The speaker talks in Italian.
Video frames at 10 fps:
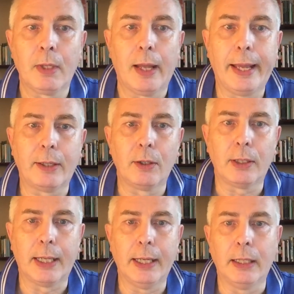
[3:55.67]
Ecco
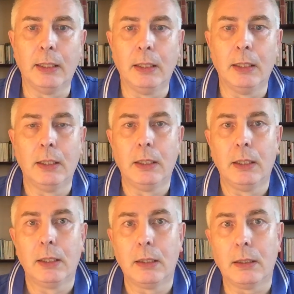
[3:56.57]
che eh,
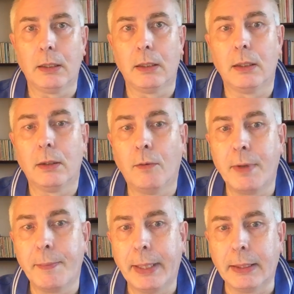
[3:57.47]

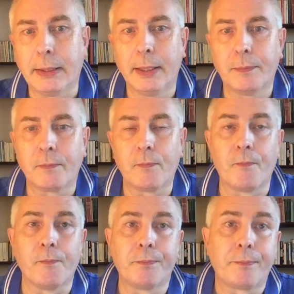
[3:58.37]
ovviamente
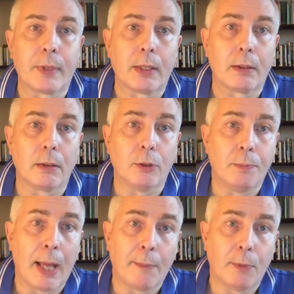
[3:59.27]

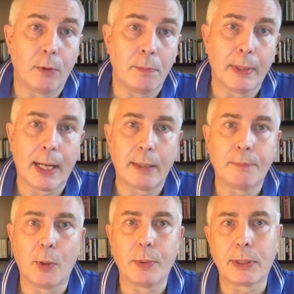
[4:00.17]
dobbiamo imparare
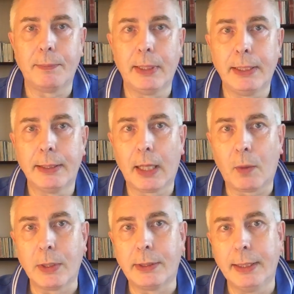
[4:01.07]
proprio a stabilire
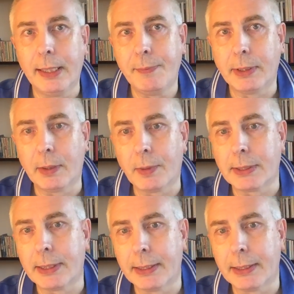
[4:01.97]
questi limiti, queste